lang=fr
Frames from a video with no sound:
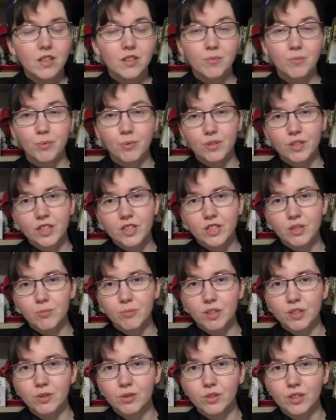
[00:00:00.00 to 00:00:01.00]
C'est pour ça que j'aime
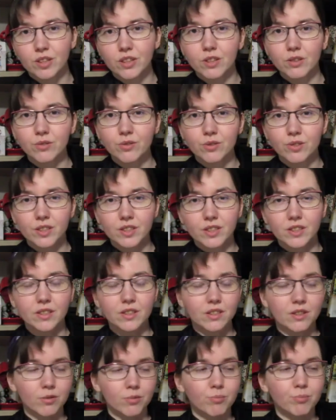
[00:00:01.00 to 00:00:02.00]
bien le thriller
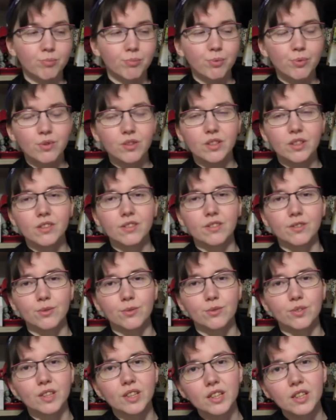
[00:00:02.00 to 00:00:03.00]
fantastique, on peut dire ça
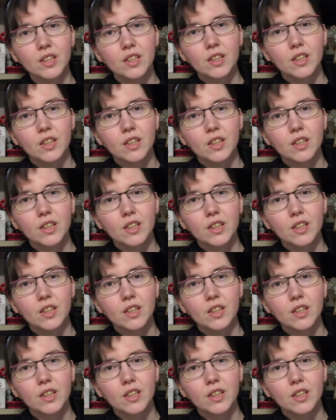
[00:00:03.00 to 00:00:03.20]
en est,